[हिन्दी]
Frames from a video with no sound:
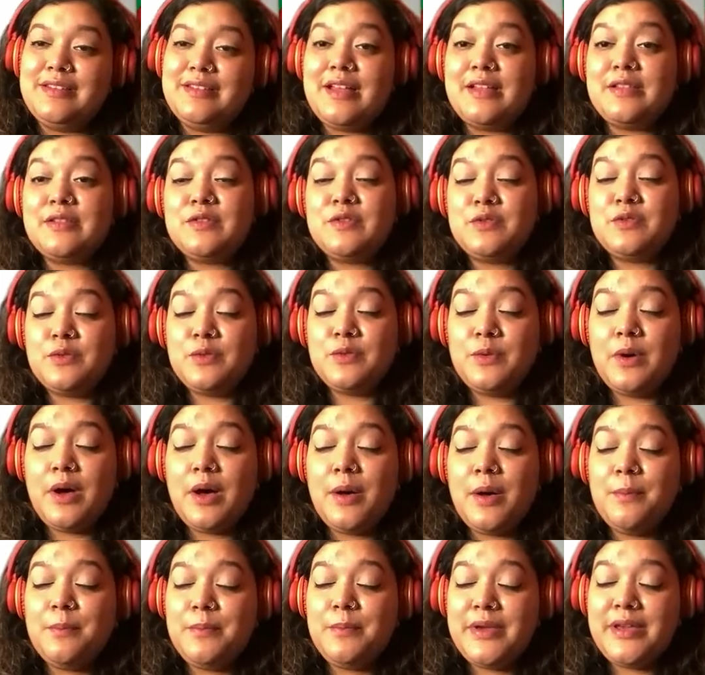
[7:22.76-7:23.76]
दैट्स सो
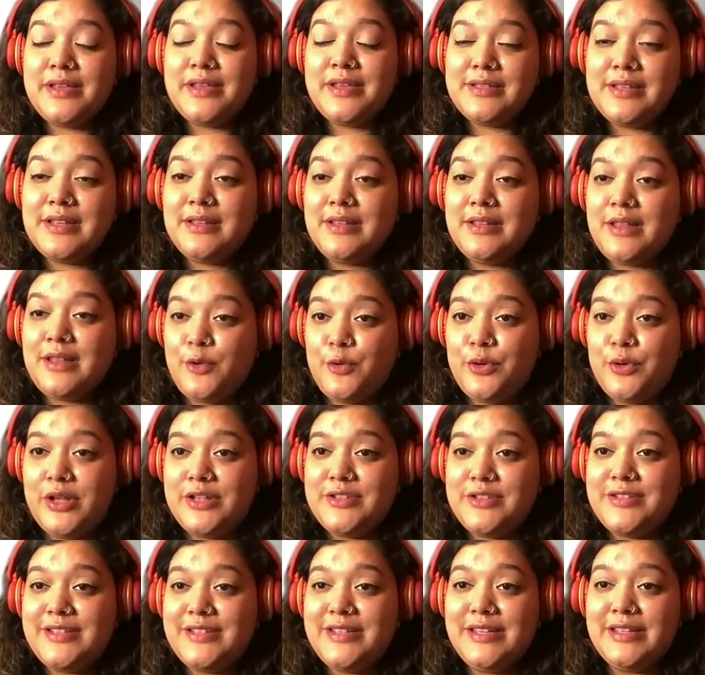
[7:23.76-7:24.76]
अमेजिंग करुणा
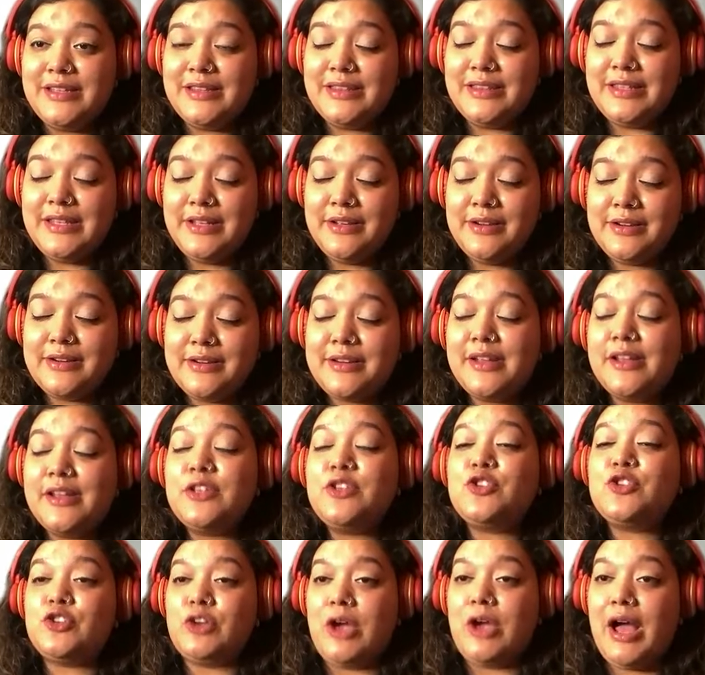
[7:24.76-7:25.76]
जी कितनी
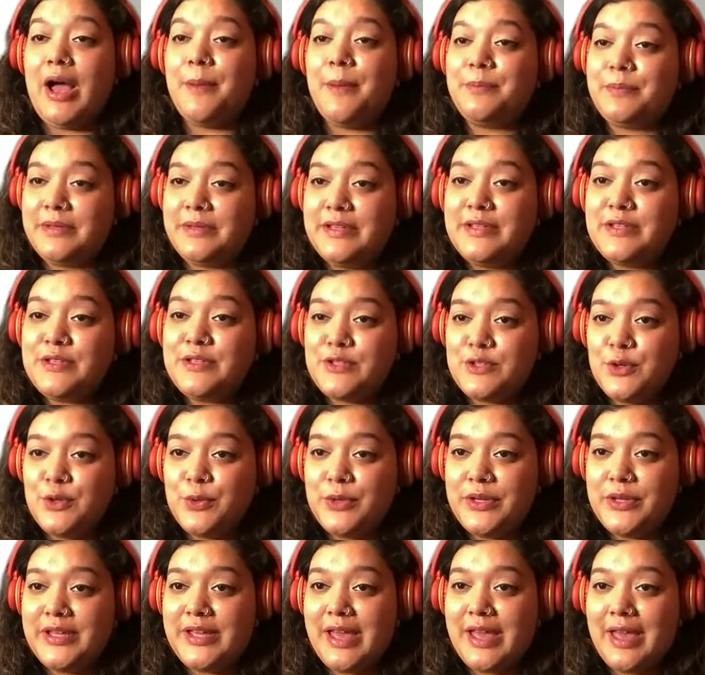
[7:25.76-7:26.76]
रिच आपकी
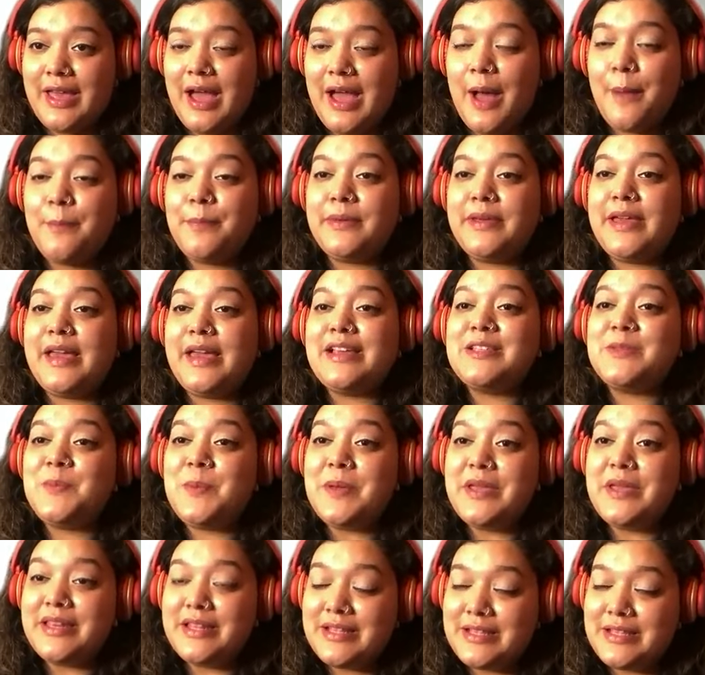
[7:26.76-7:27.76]
स्टोरी है आपके
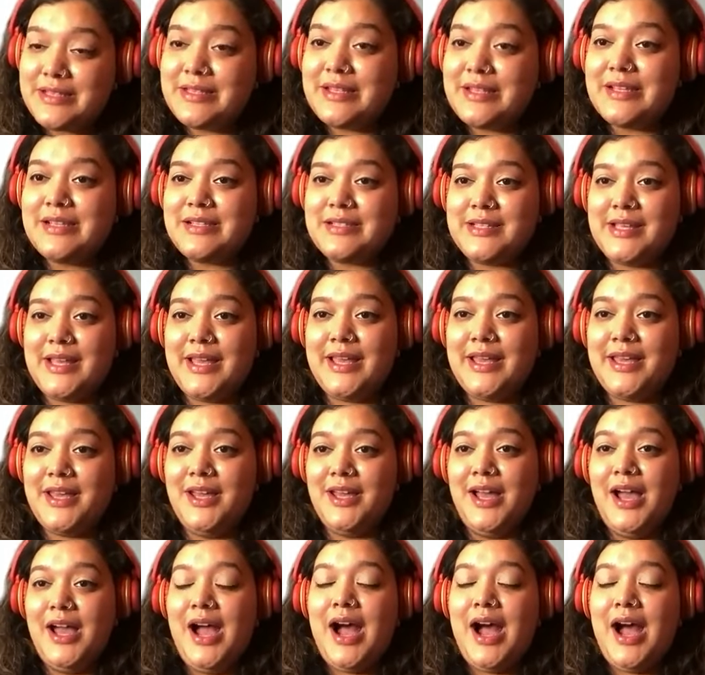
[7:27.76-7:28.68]
एक्सपीरियंसेस है